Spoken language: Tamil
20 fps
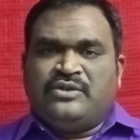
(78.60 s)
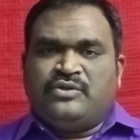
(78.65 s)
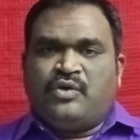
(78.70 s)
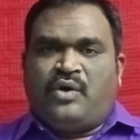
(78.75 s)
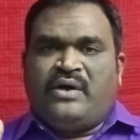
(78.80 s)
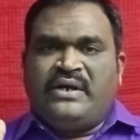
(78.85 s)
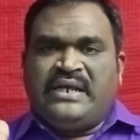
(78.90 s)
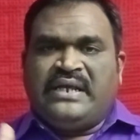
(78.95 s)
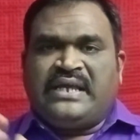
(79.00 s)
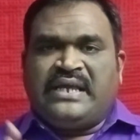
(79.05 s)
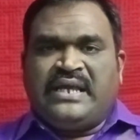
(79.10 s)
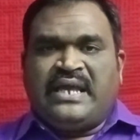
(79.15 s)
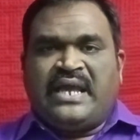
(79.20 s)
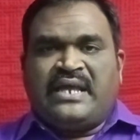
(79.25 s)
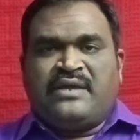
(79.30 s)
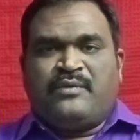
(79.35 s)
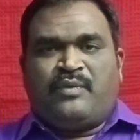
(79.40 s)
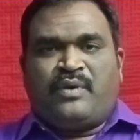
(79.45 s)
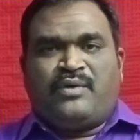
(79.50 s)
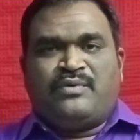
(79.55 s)
தோனிக்கு
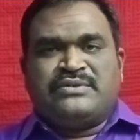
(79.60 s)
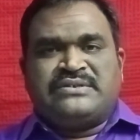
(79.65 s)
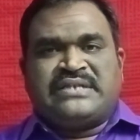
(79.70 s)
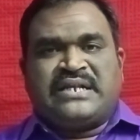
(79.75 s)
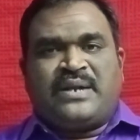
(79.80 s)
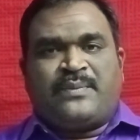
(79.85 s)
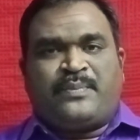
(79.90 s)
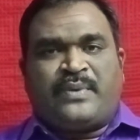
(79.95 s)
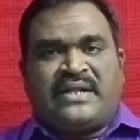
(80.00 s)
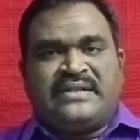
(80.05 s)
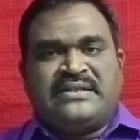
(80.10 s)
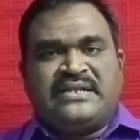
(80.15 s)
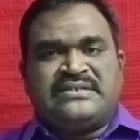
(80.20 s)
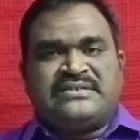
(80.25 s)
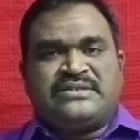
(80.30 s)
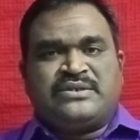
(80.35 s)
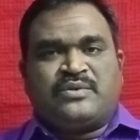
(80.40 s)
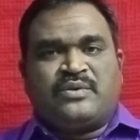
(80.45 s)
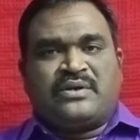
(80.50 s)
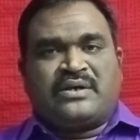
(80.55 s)
ஏன் இவ்வளவு சிறப்பு
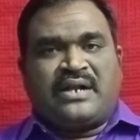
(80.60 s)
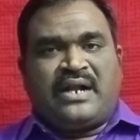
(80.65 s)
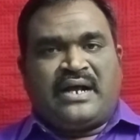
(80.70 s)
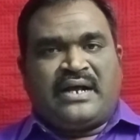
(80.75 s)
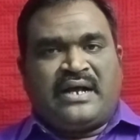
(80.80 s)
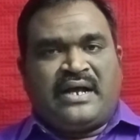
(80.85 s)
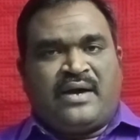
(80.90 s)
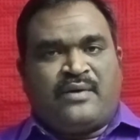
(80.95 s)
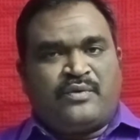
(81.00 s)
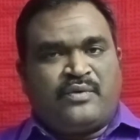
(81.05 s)
அந்தஸ்து கொடுக்குறாங்க